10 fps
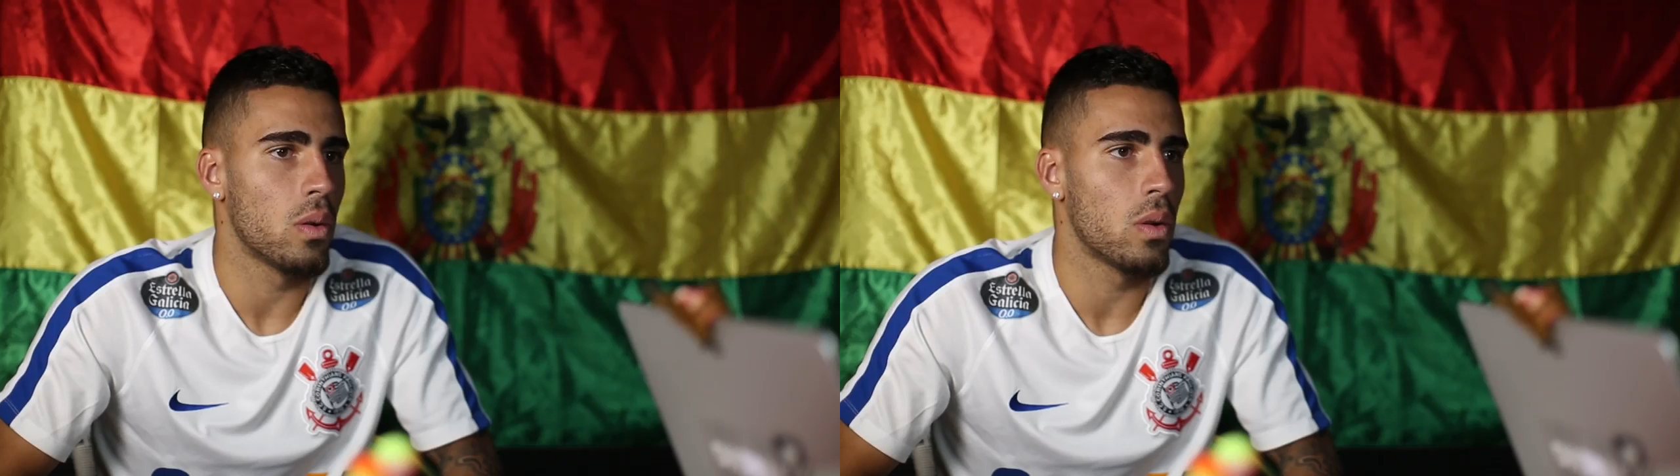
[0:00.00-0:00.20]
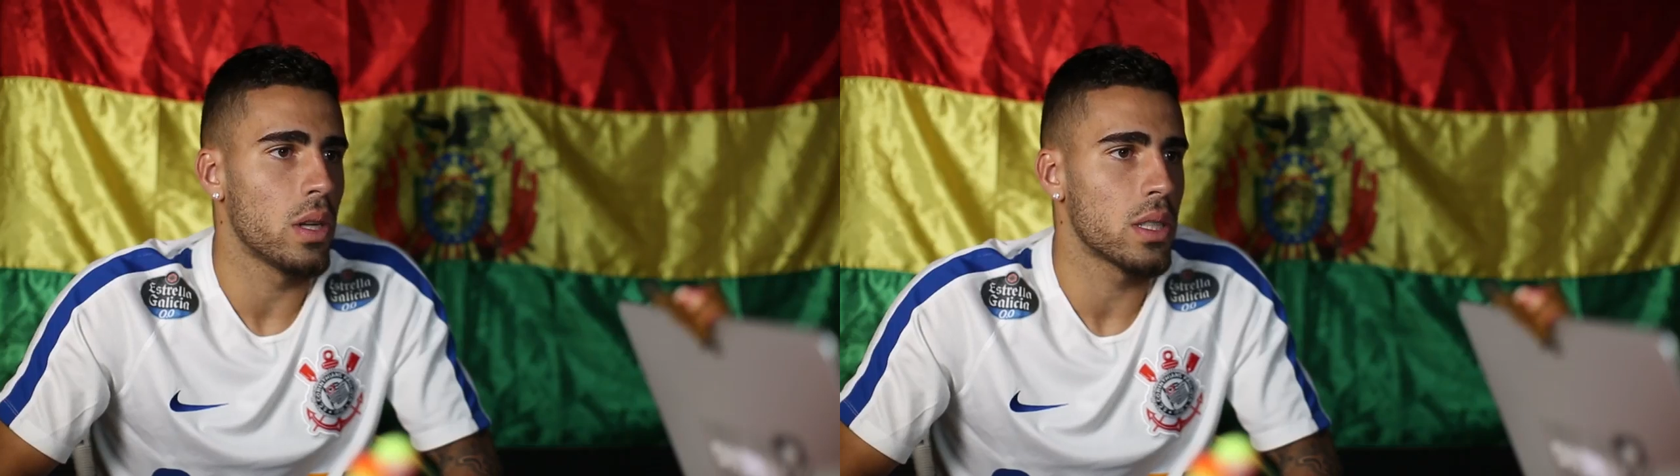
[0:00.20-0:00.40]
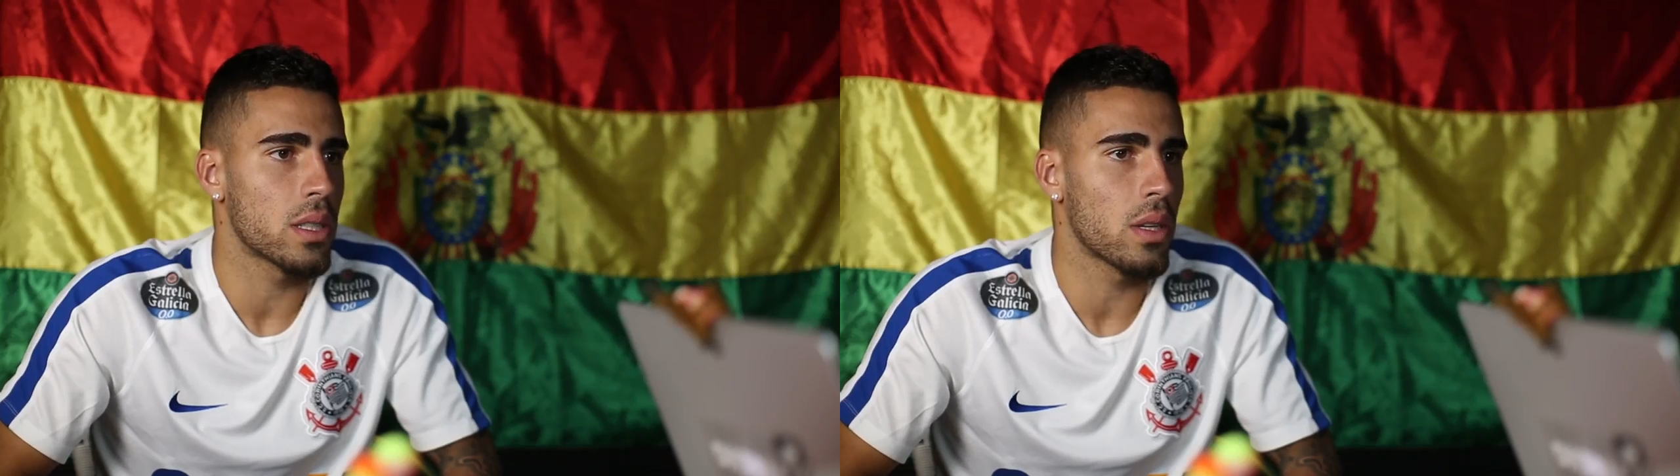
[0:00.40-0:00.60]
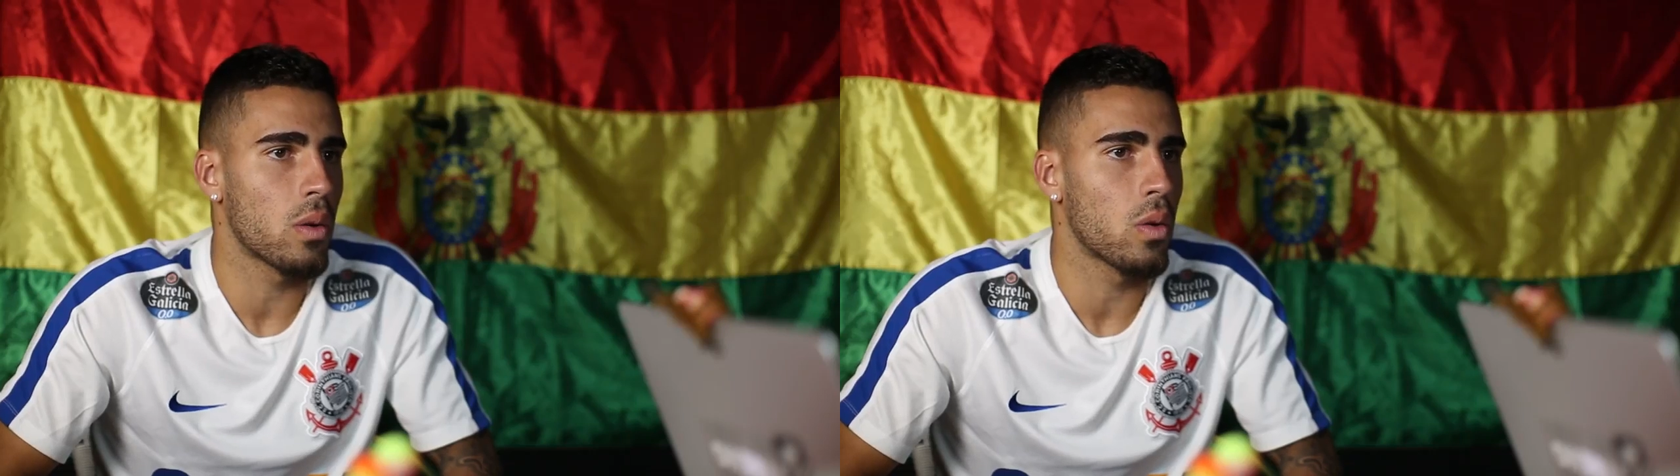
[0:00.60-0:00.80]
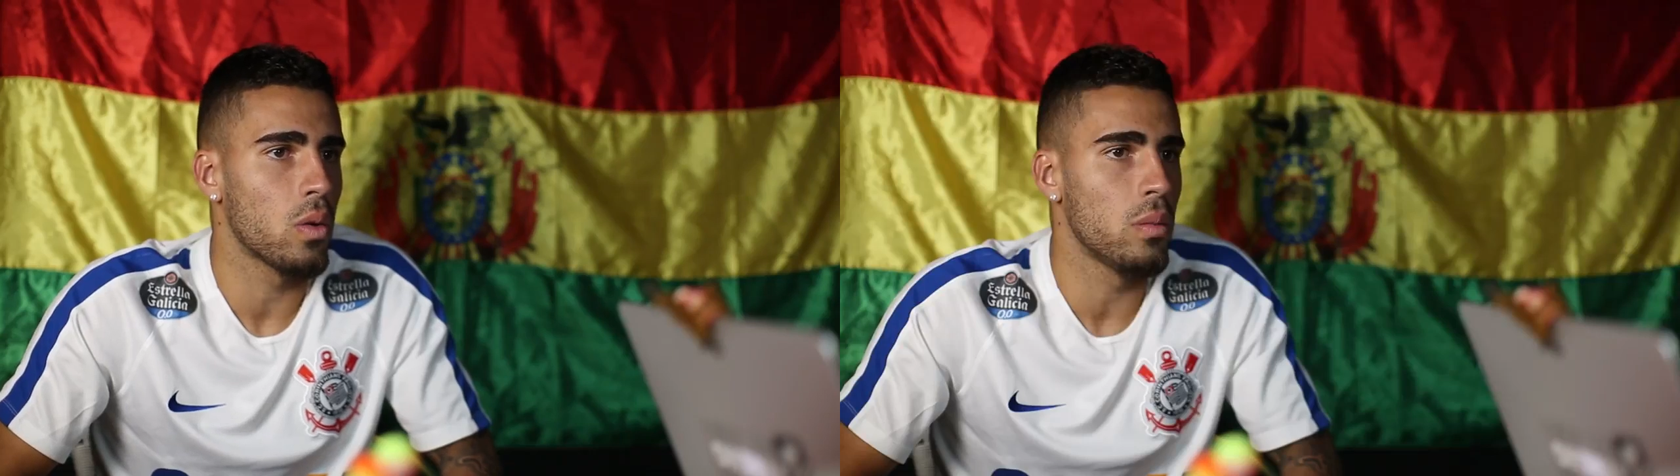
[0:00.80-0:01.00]
O Corinthians é
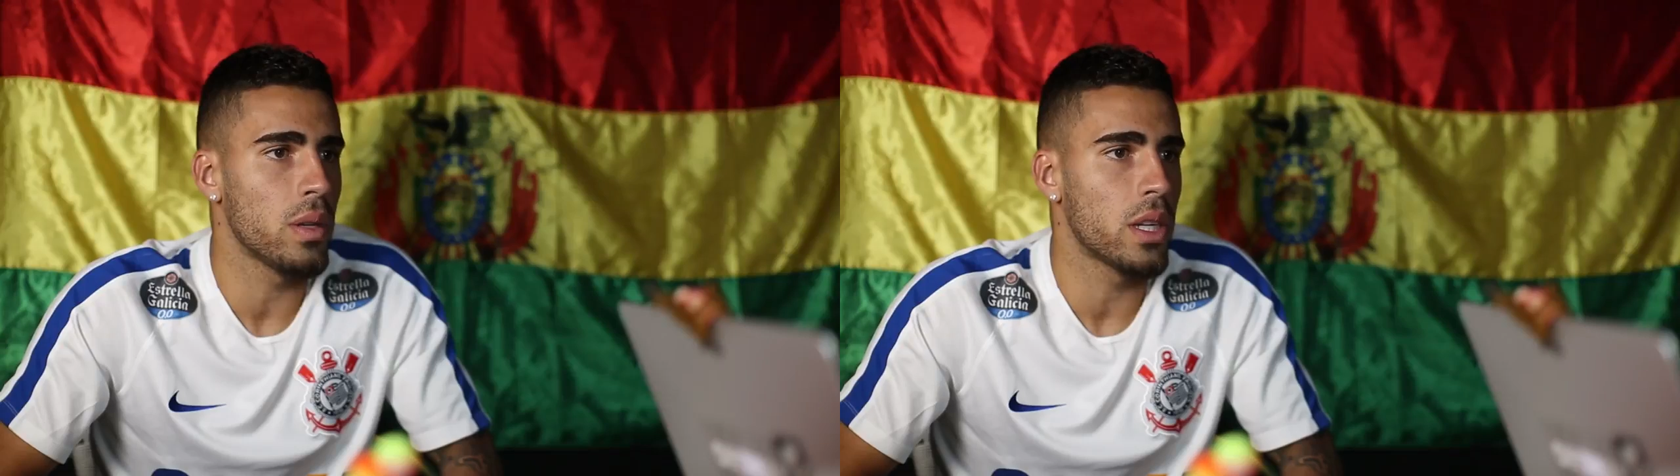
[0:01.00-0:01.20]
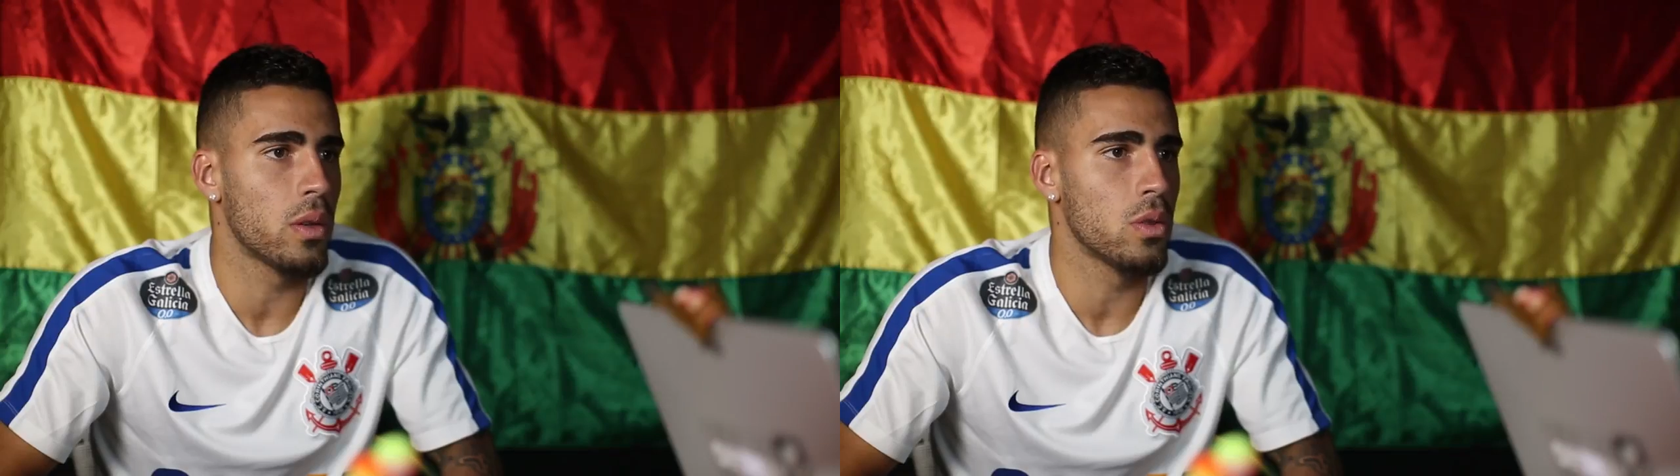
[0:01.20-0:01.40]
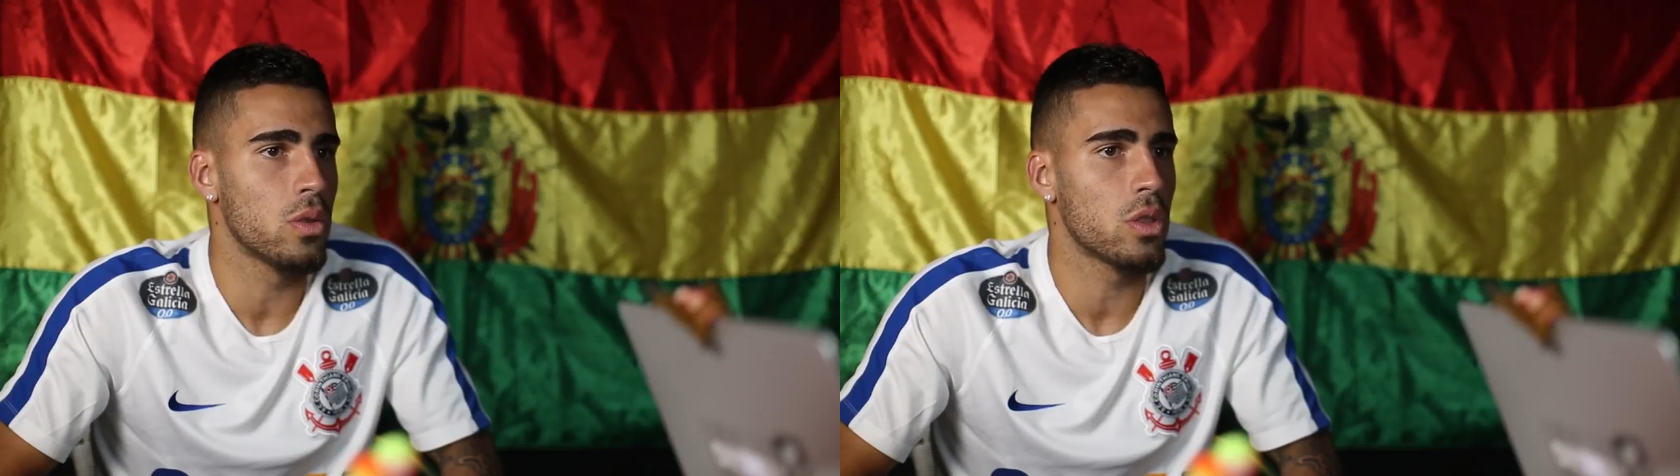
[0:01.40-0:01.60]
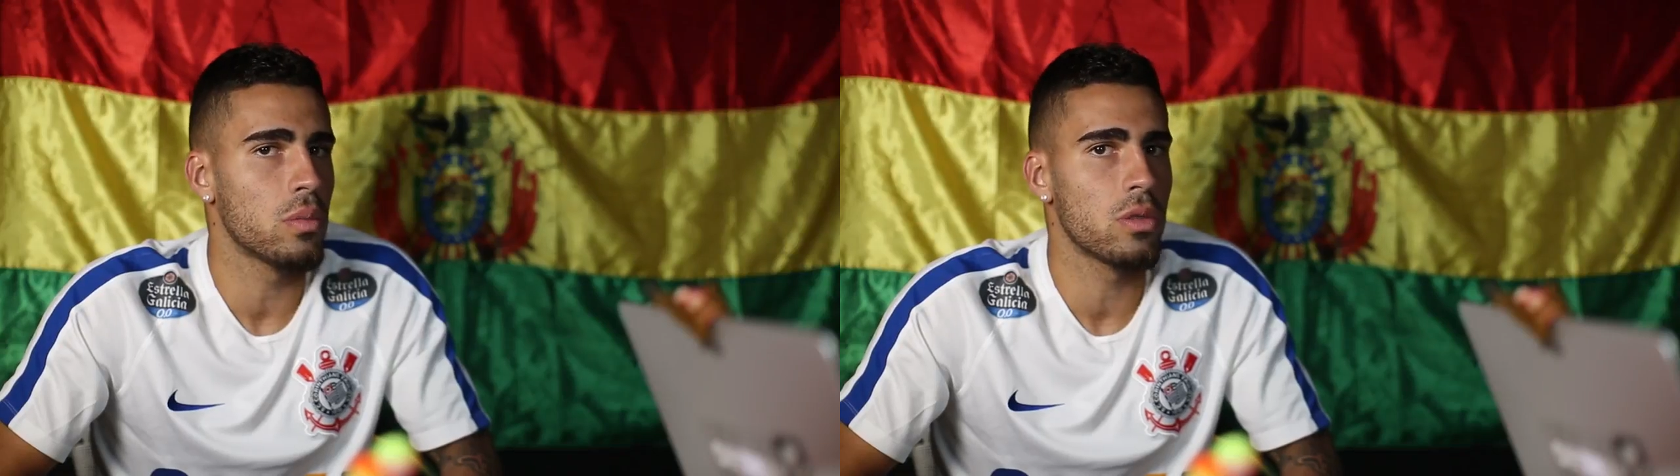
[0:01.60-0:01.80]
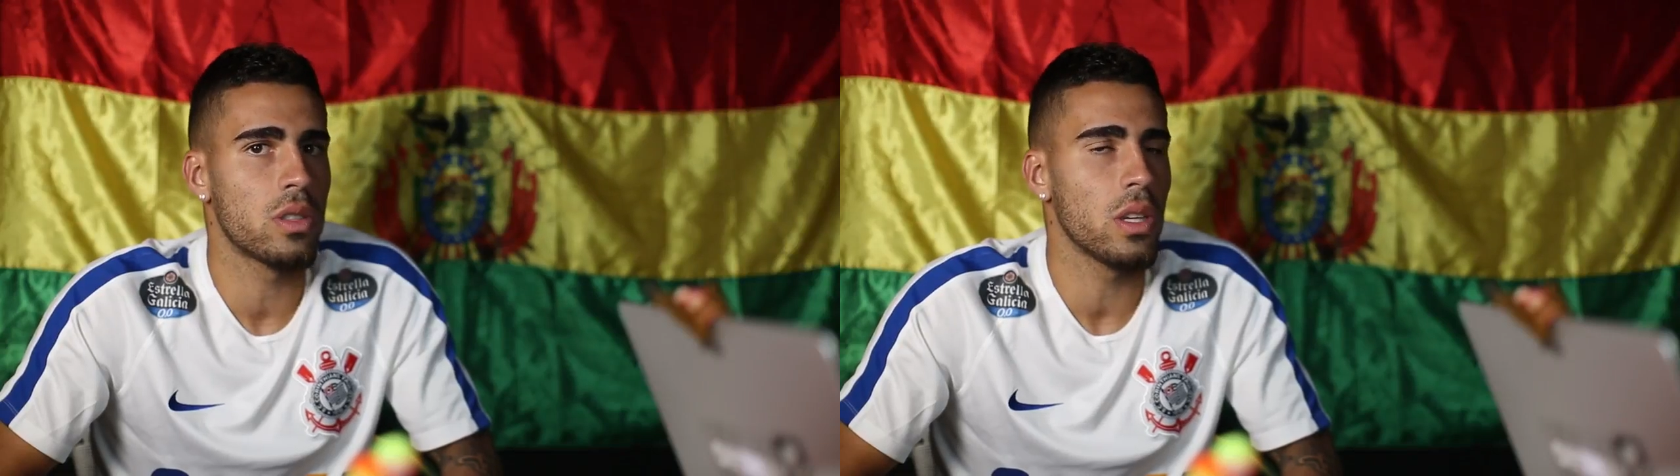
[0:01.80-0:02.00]
um clube que nos
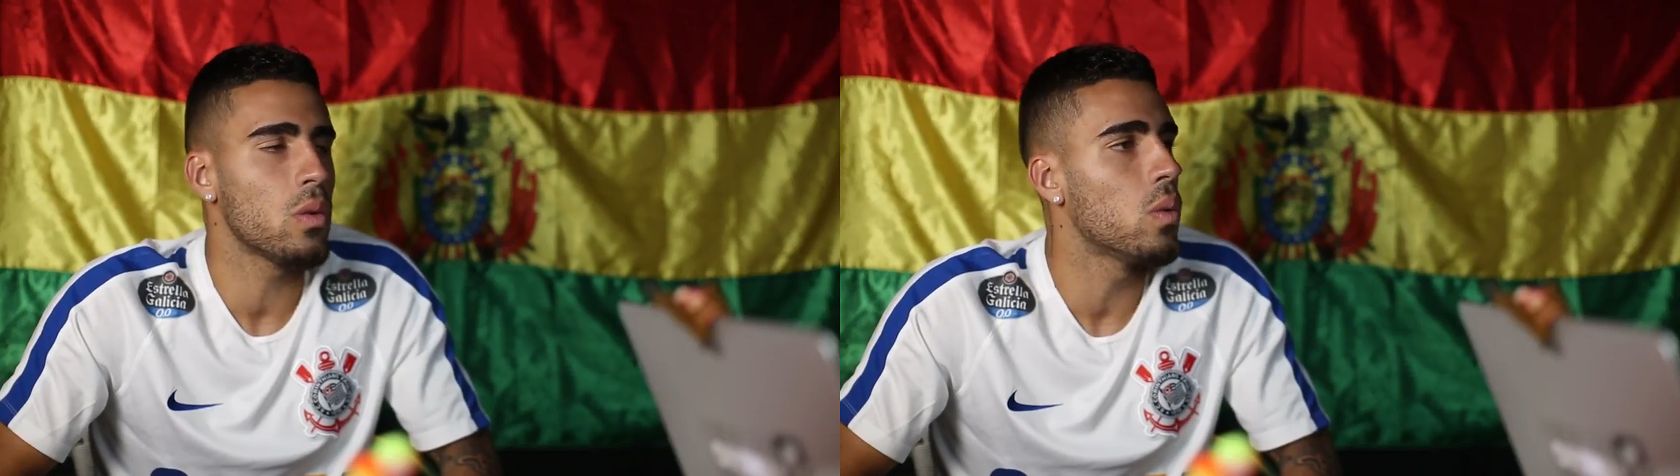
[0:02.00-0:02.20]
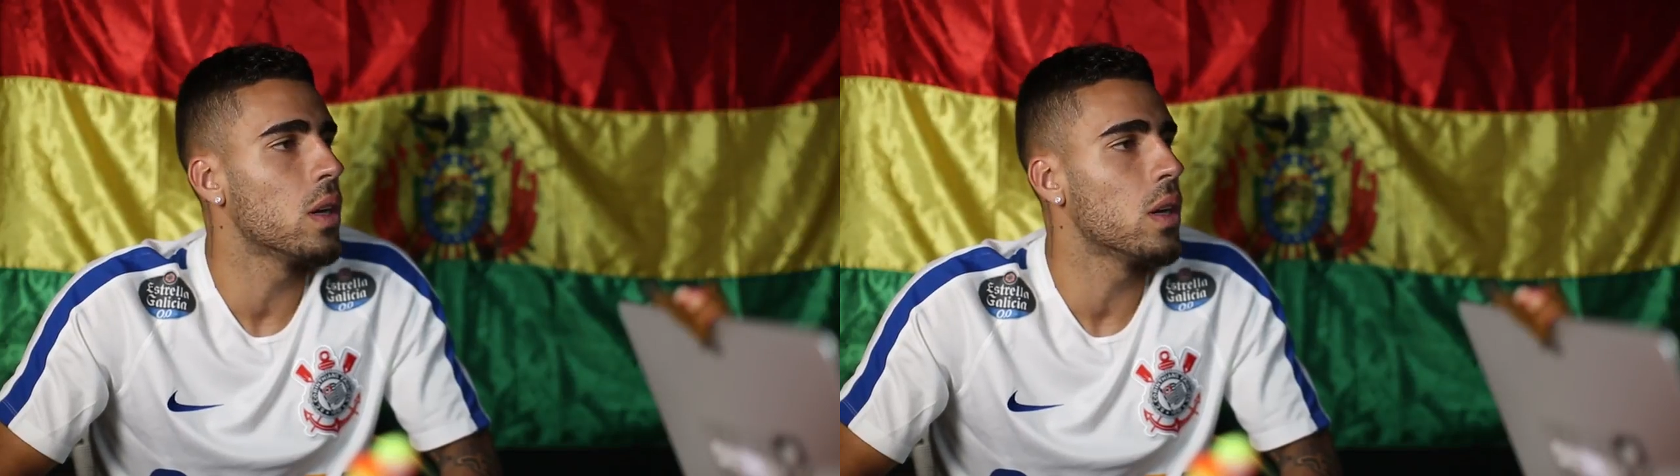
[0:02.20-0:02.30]
últimos cinco